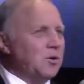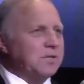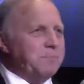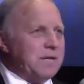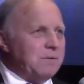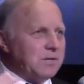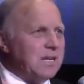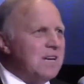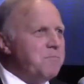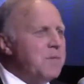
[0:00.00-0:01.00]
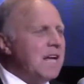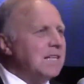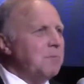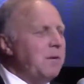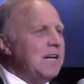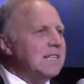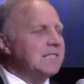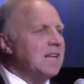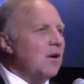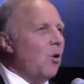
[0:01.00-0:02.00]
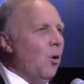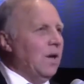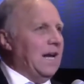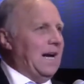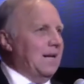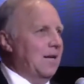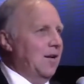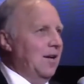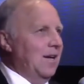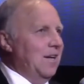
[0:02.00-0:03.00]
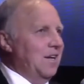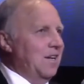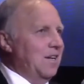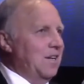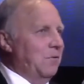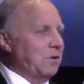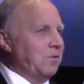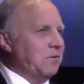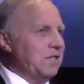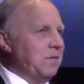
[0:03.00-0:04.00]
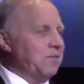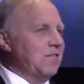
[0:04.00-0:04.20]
Господи, вот меня эта болезнь доколя. И вот он, когда